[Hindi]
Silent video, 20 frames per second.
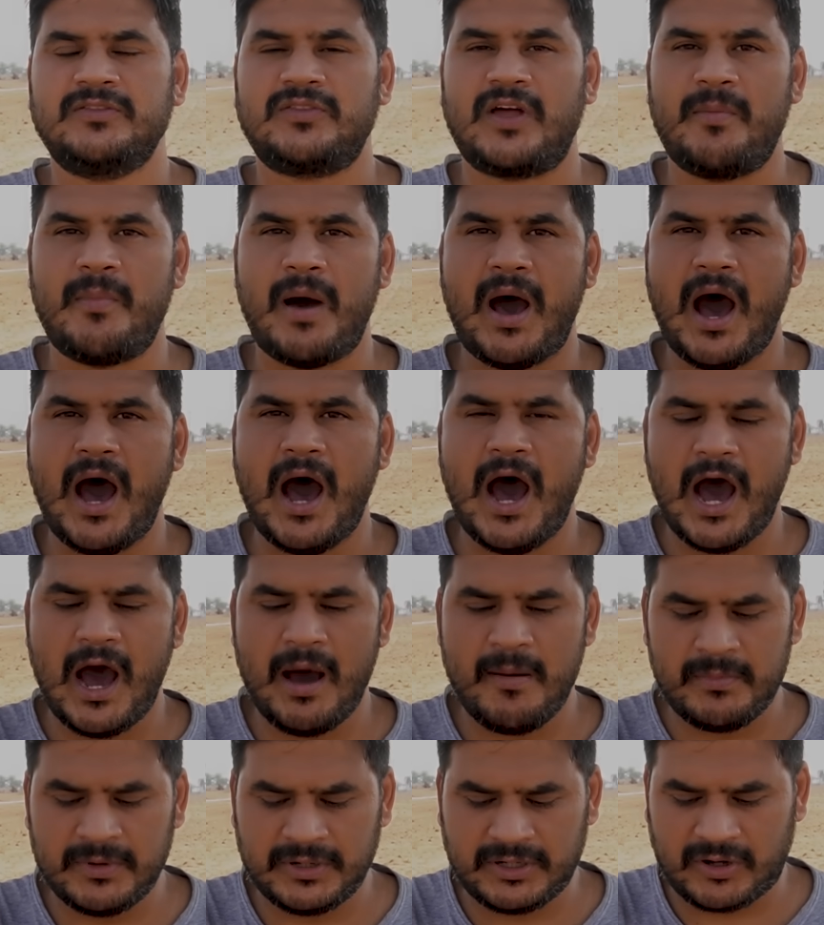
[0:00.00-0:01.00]

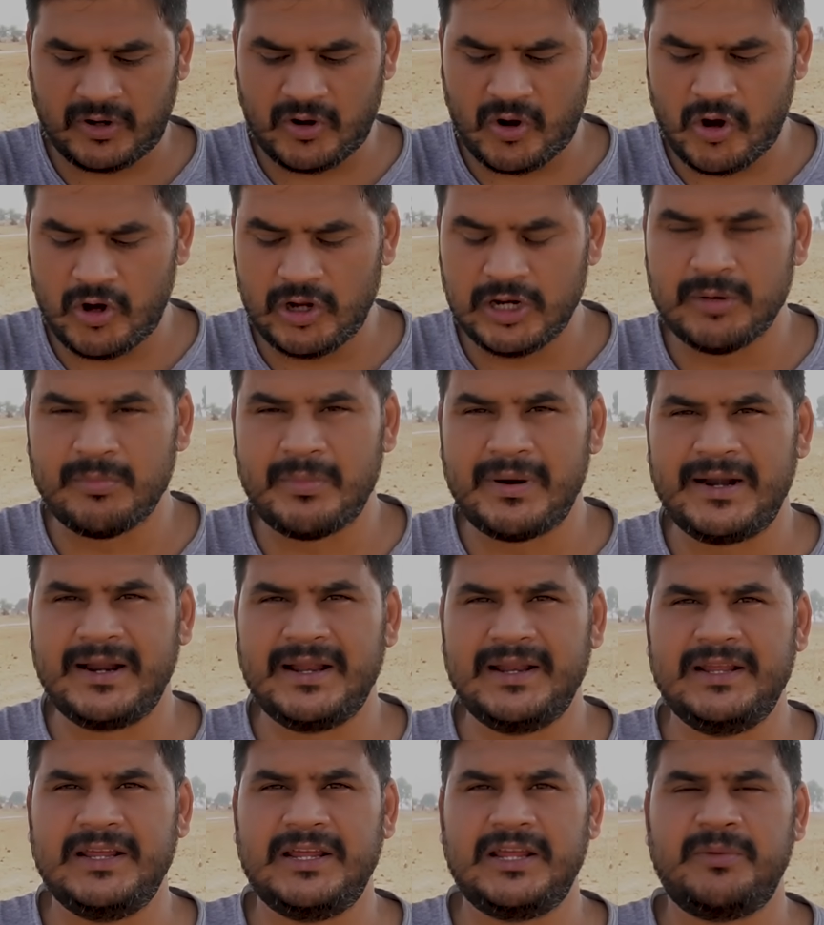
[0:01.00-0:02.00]
तमाम ट्रोल
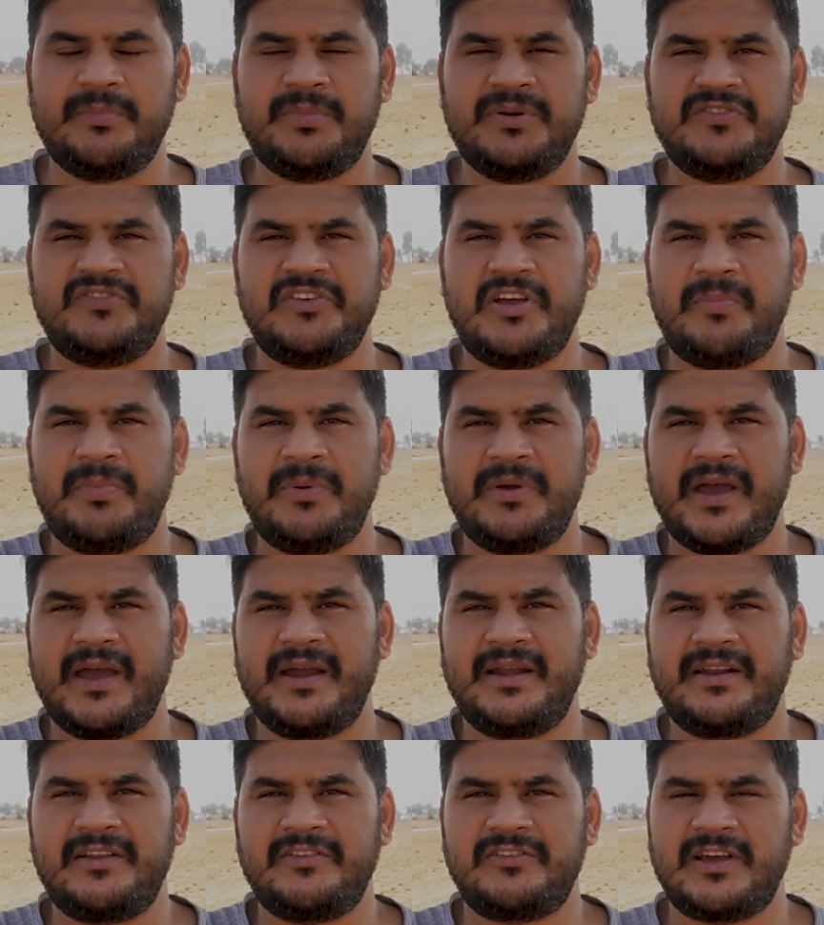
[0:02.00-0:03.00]
मंडली बीजेपी
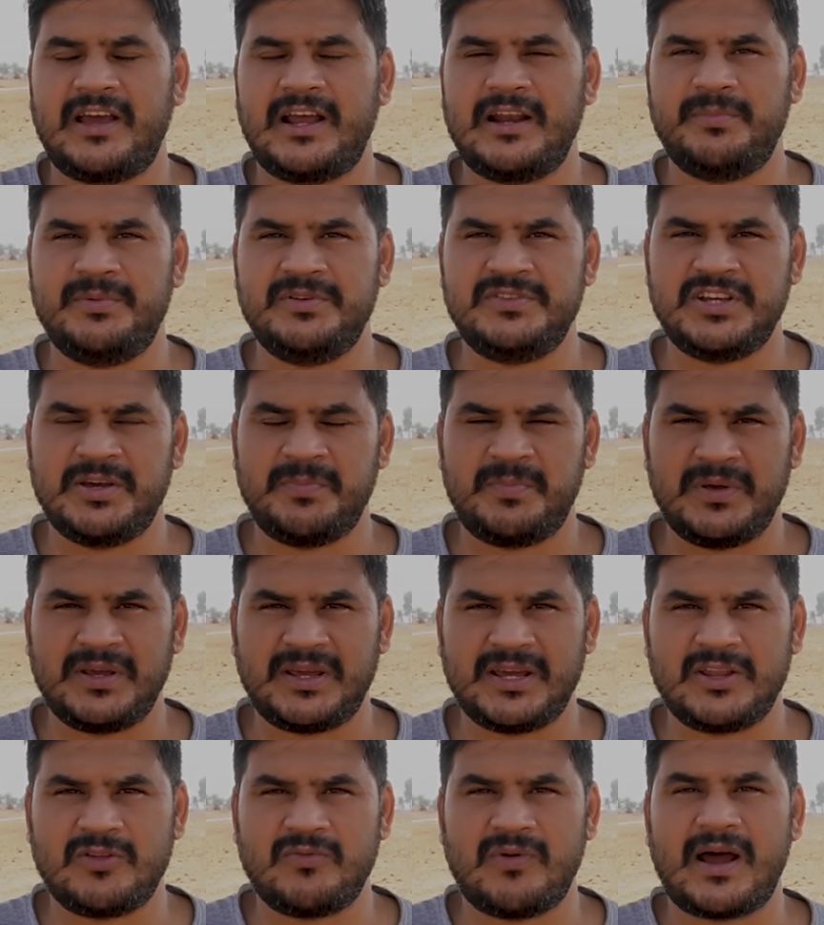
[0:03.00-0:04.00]
आईटी सेल बीजेपी
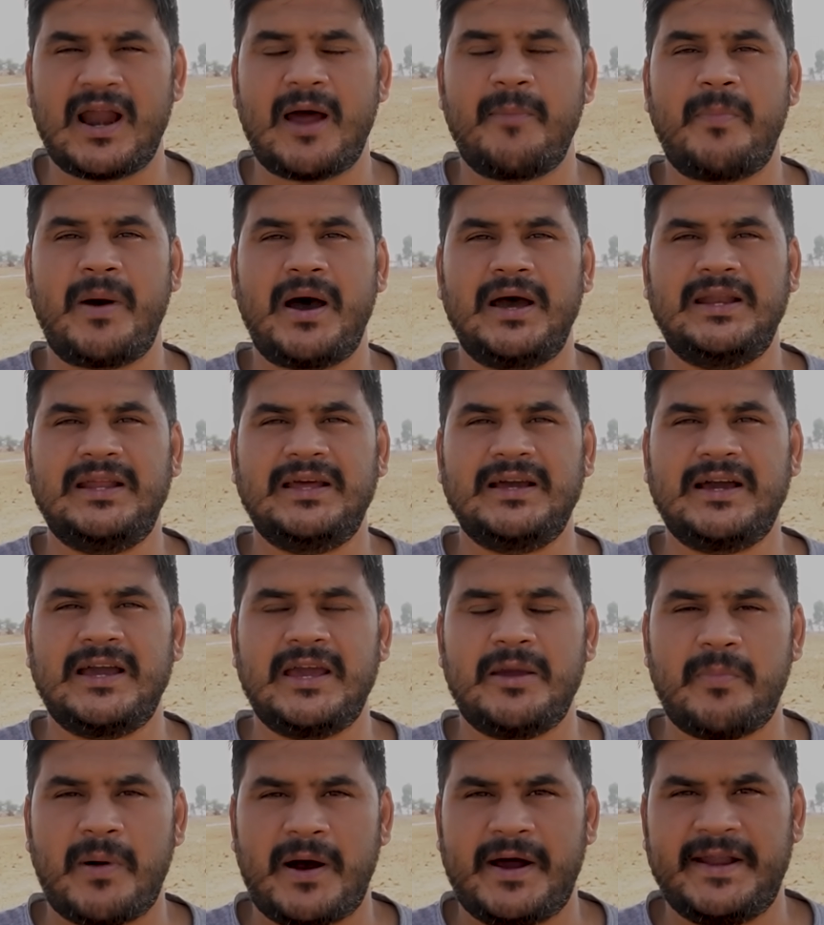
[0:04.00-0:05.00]
के द्वारा पाले
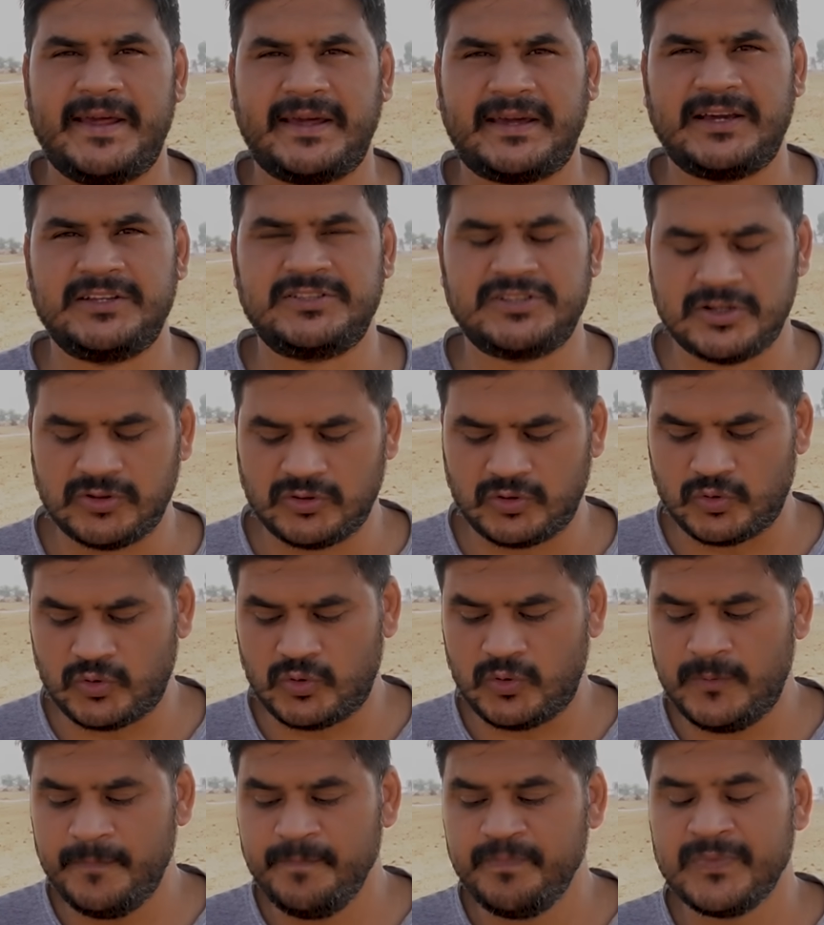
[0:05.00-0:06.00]
गए भाड़े के
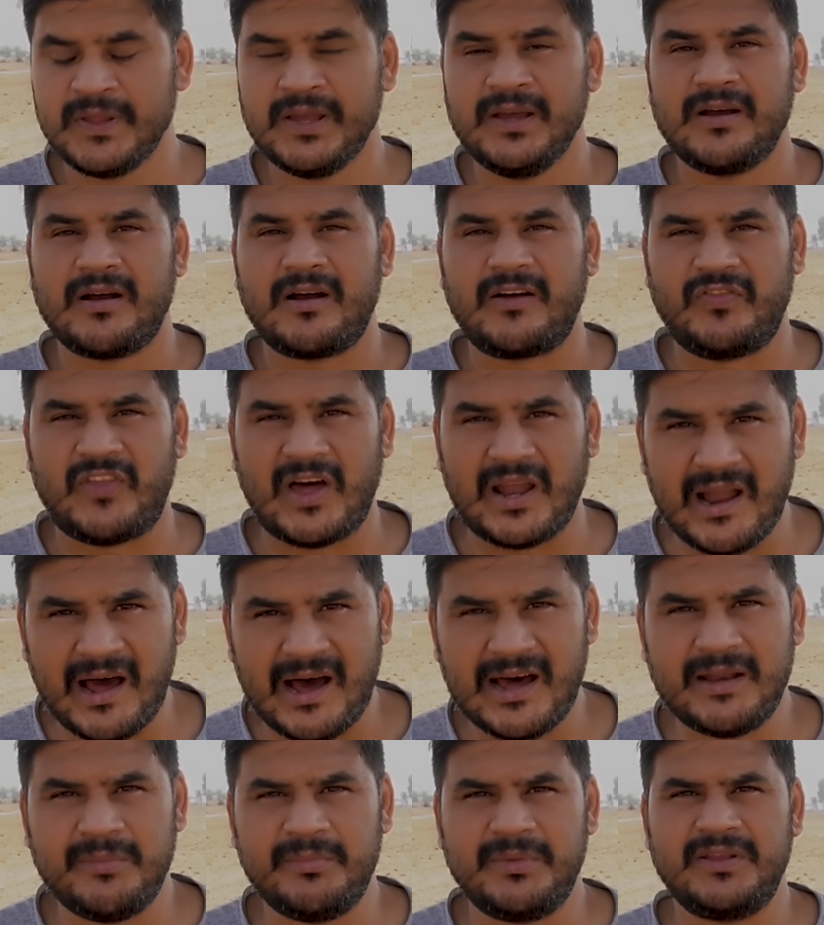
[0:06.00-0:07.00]
जंतु
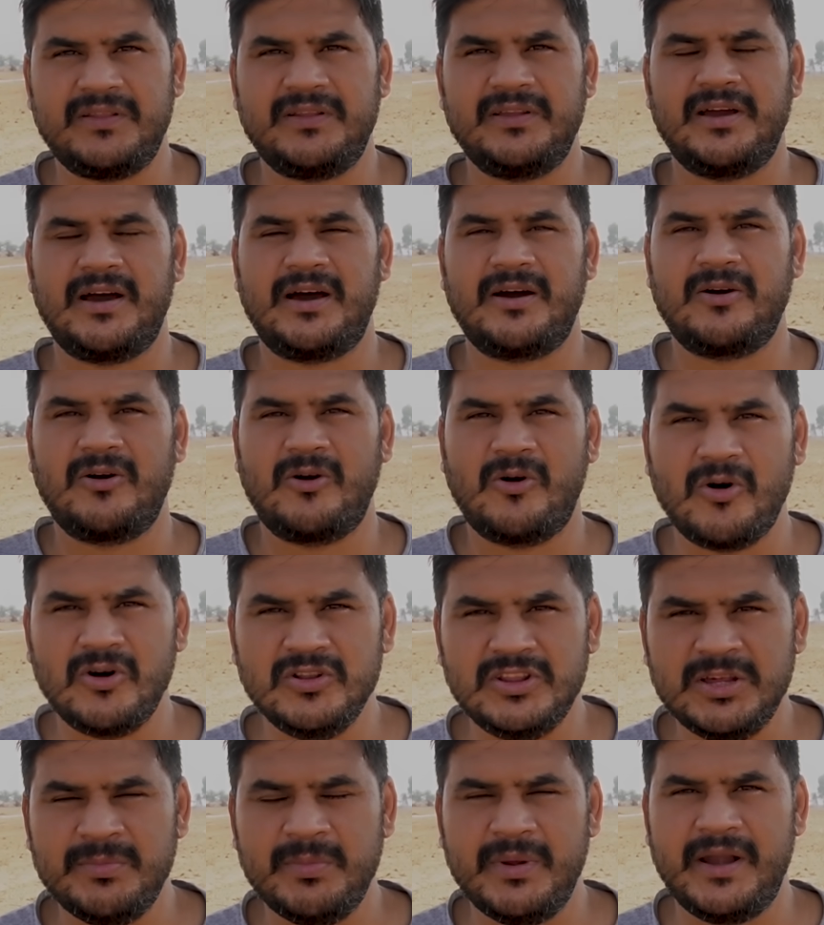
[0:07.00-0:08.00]
दलाल मीडिया
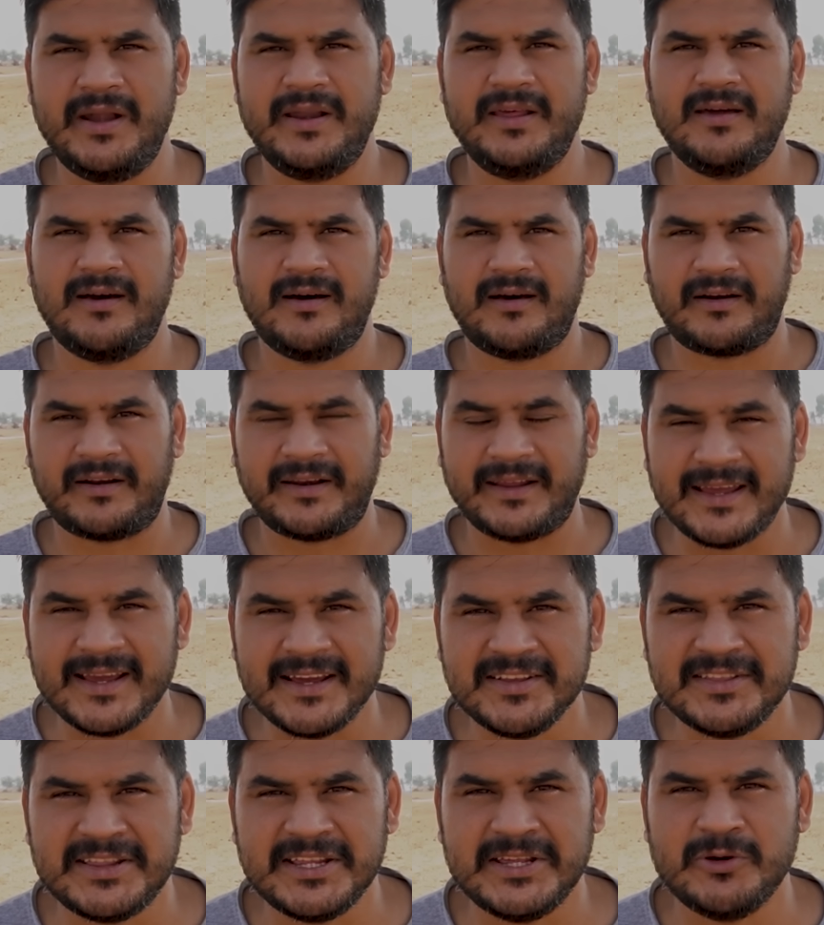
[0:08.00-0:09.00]
गोदी मीडिया
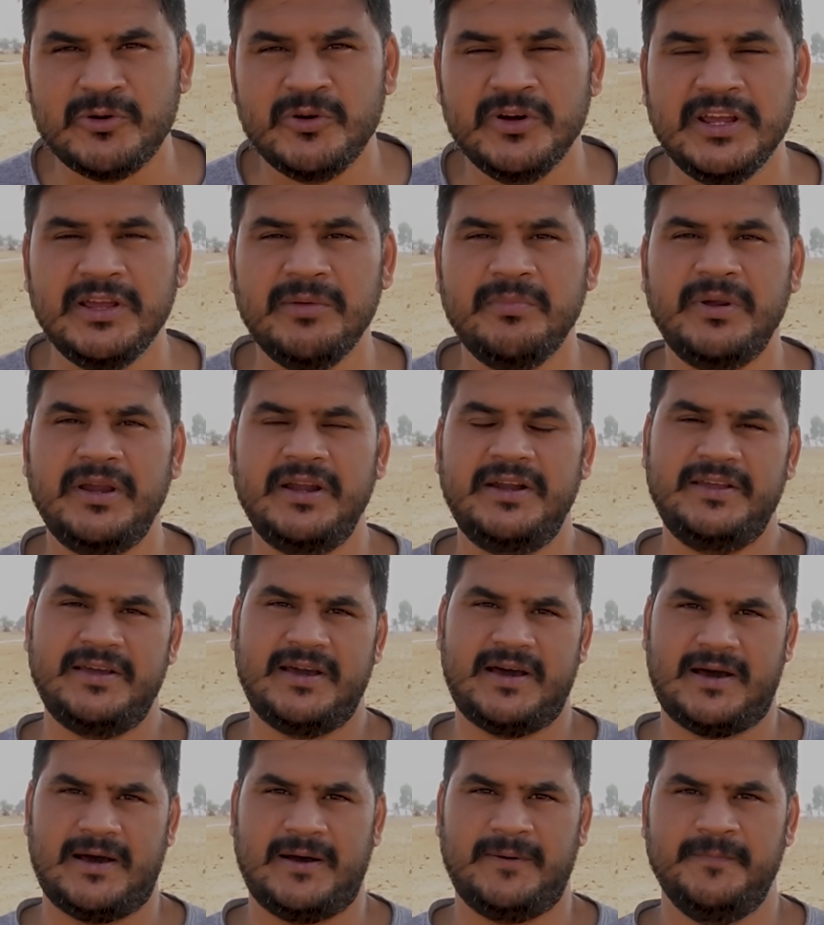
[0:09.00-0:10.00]
रेंगती हुई
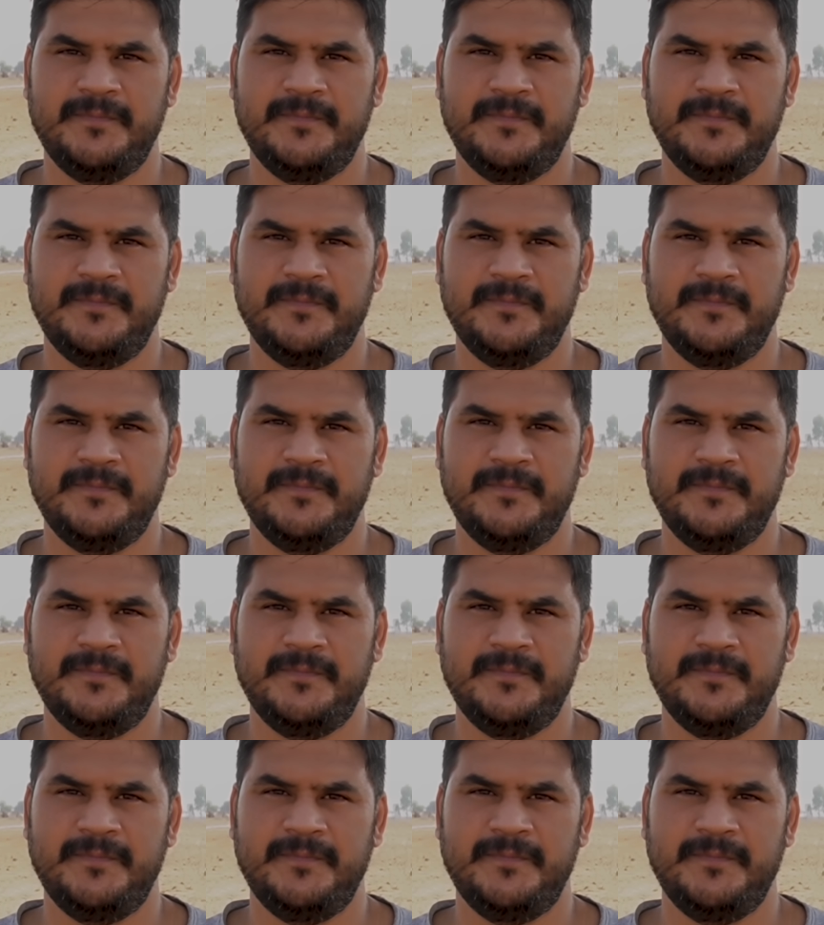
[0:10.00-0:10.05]
मीडिया